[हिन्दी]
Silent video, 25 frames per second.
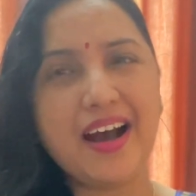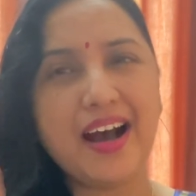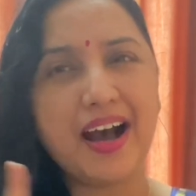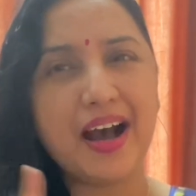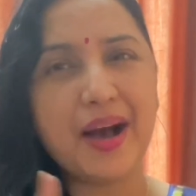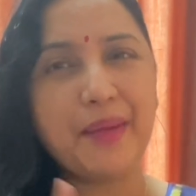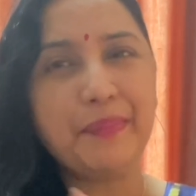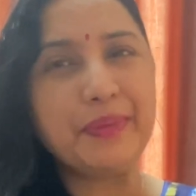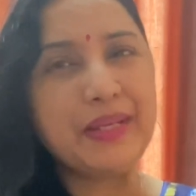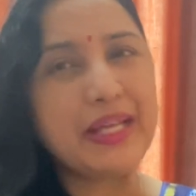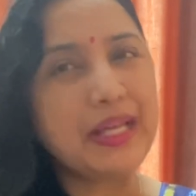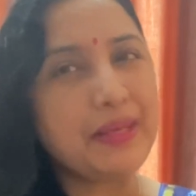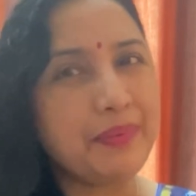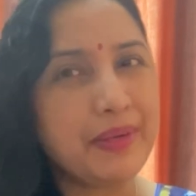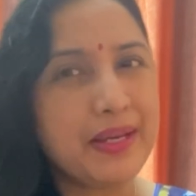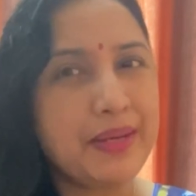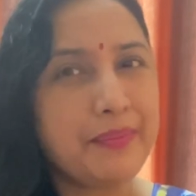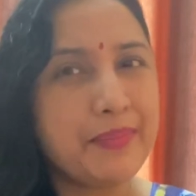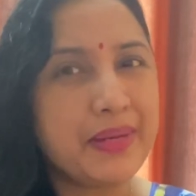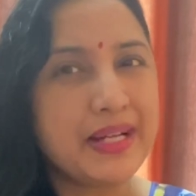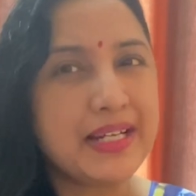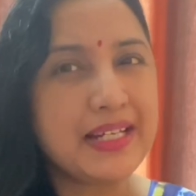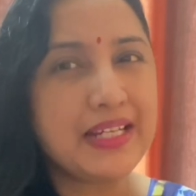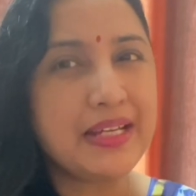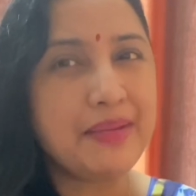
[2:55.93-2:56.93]
आपकी भी
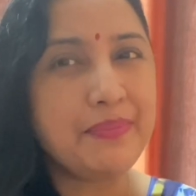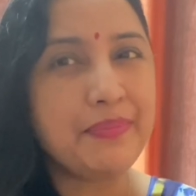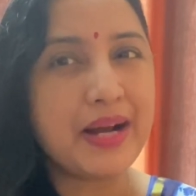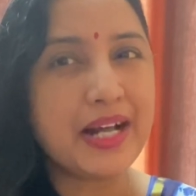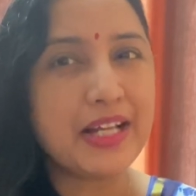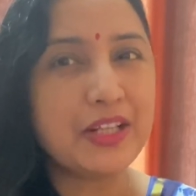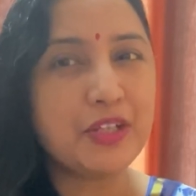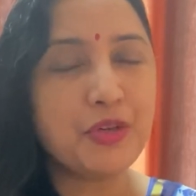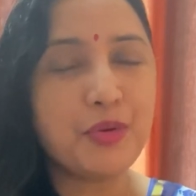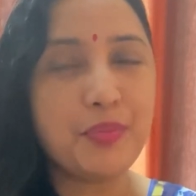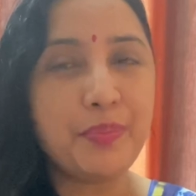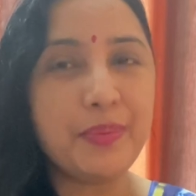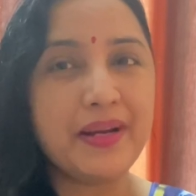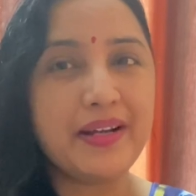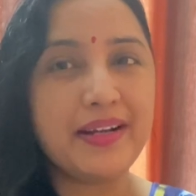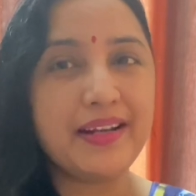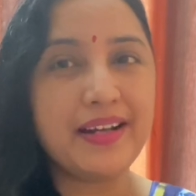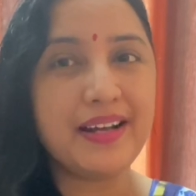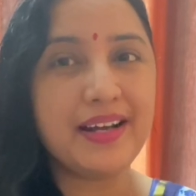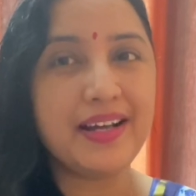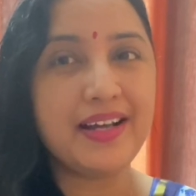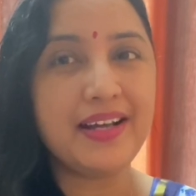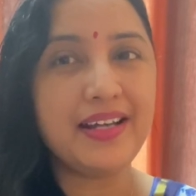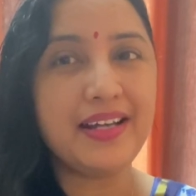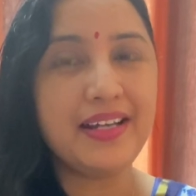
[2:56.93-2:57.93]
मन की बात को पढ़
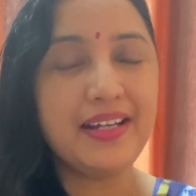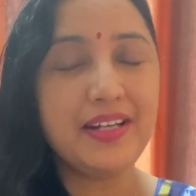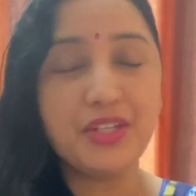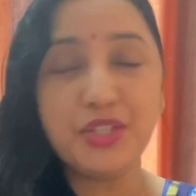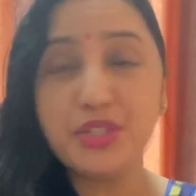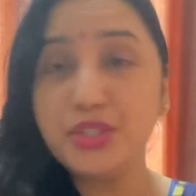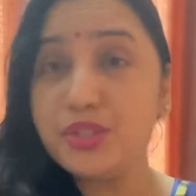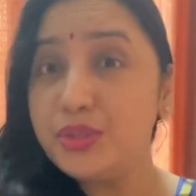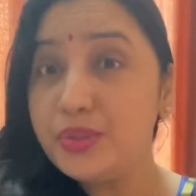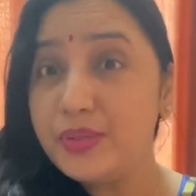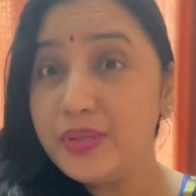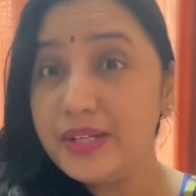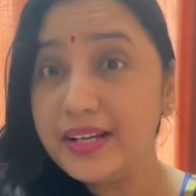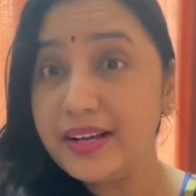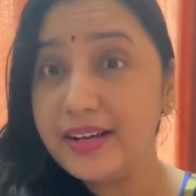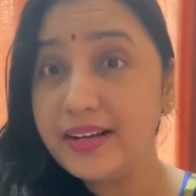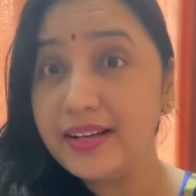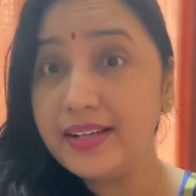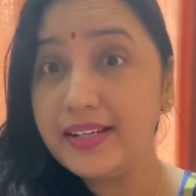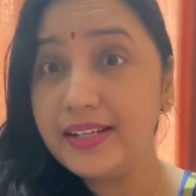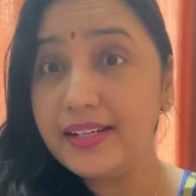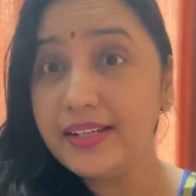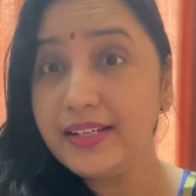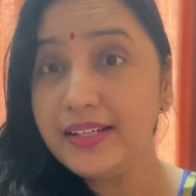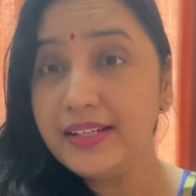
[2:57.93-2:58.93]
रहा है सुन रहा
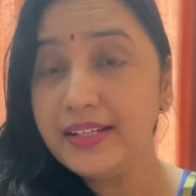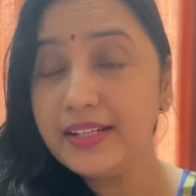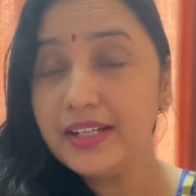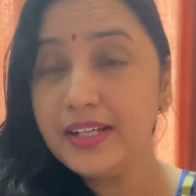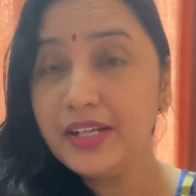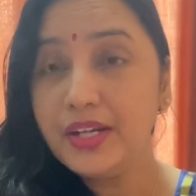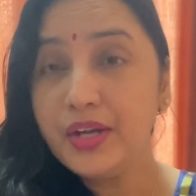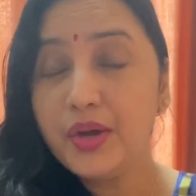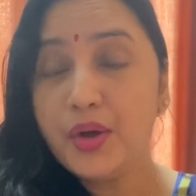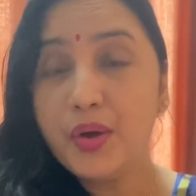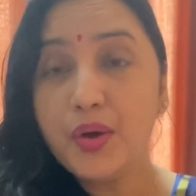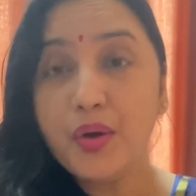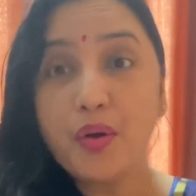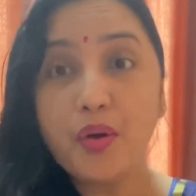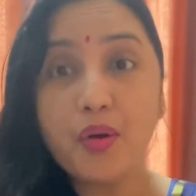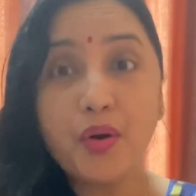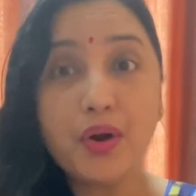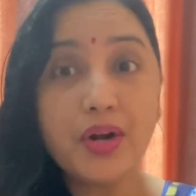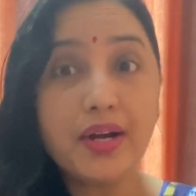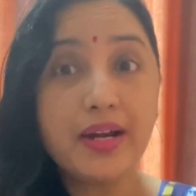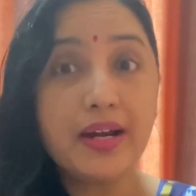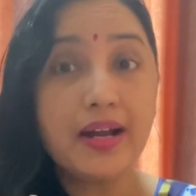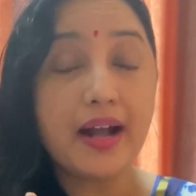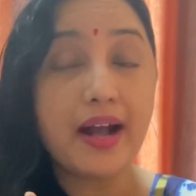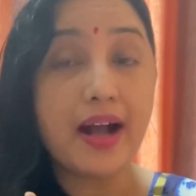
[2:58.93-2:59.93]
है
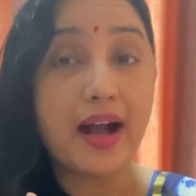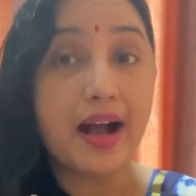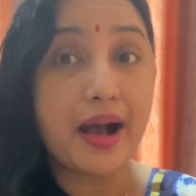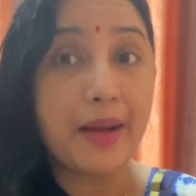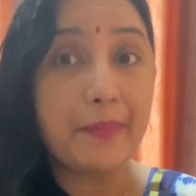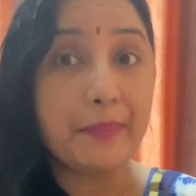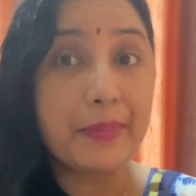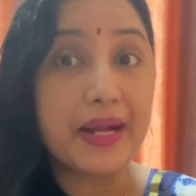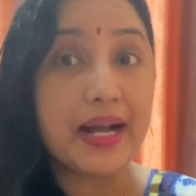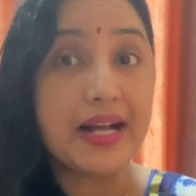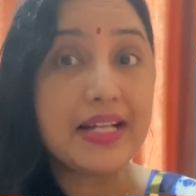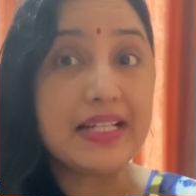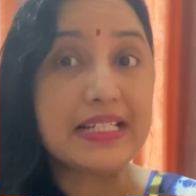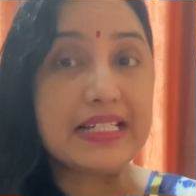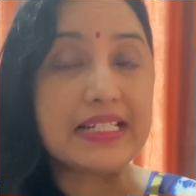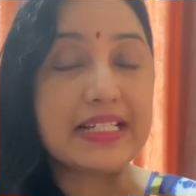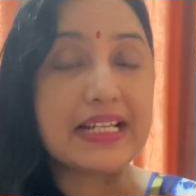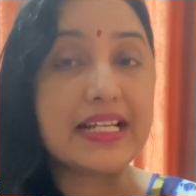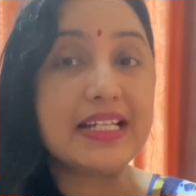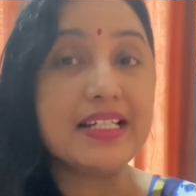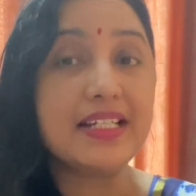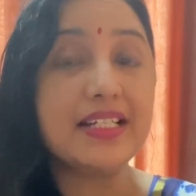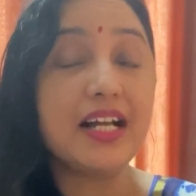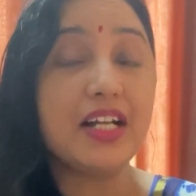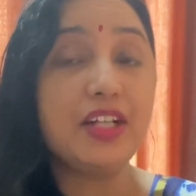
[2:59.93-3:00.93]
और आपका
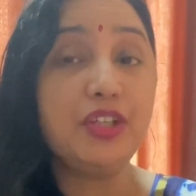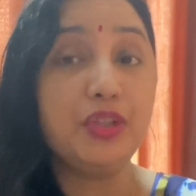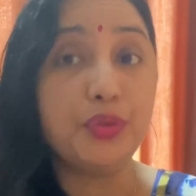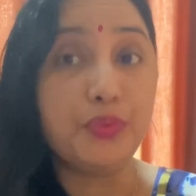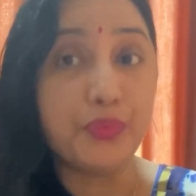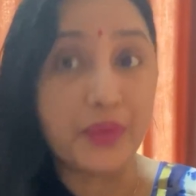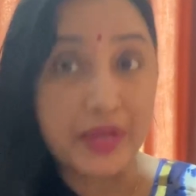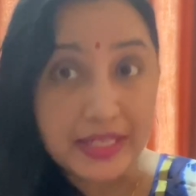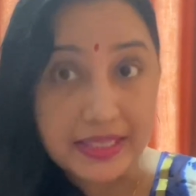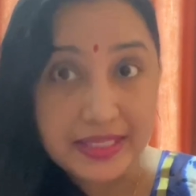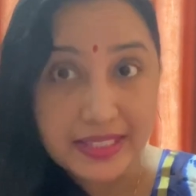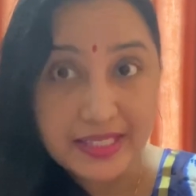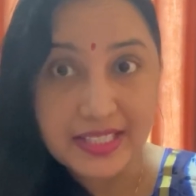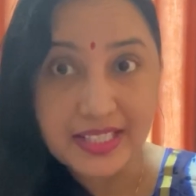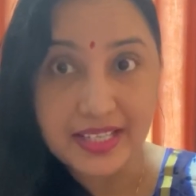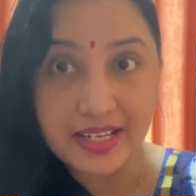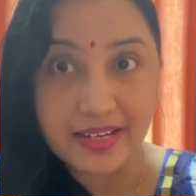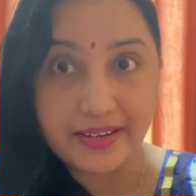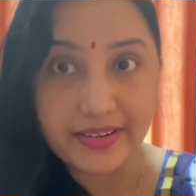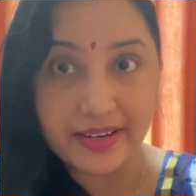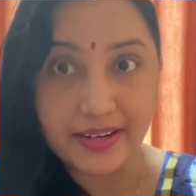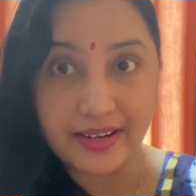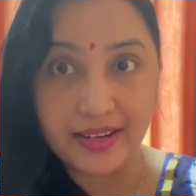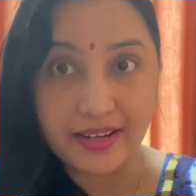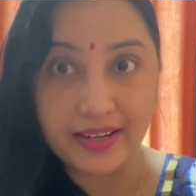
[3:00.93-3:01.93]
जिसके साथ द्वंद्व चल
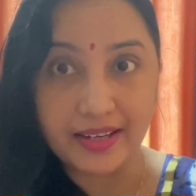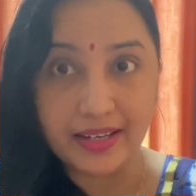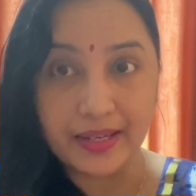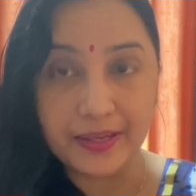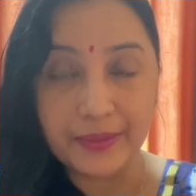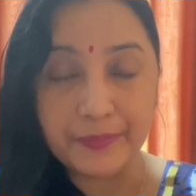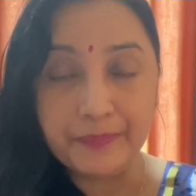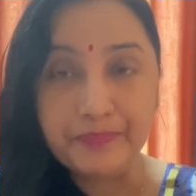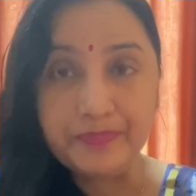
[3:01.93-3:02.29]
रहा है